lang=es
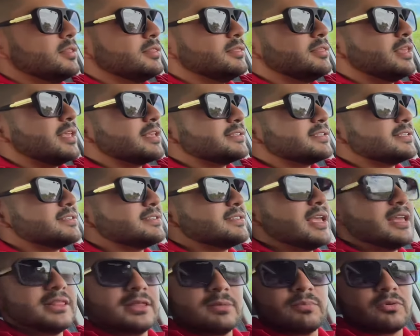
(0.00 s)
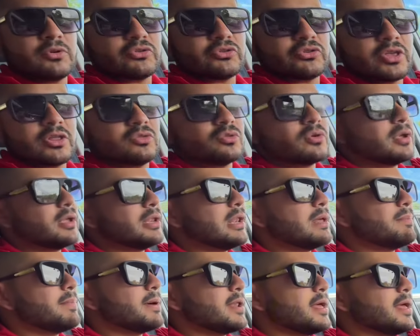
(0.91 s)
17% ahí en
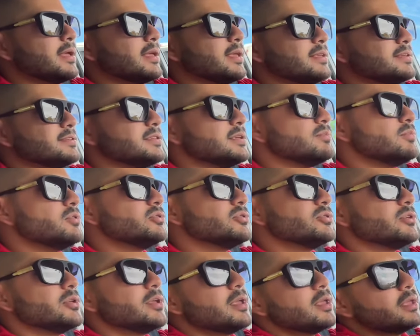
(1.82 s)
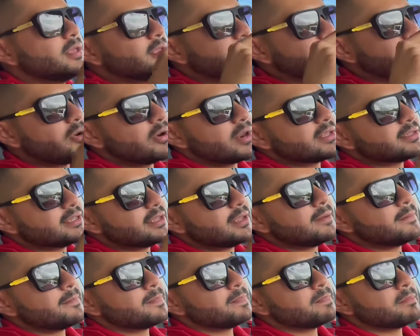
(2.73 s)
la parada que hicimos y ahora sí,
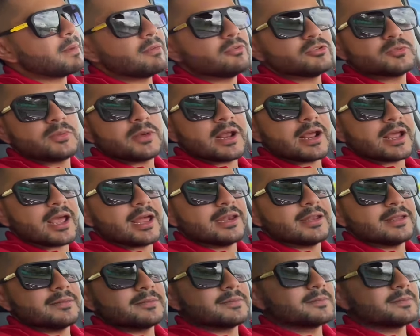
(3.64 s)
vamos para Cali.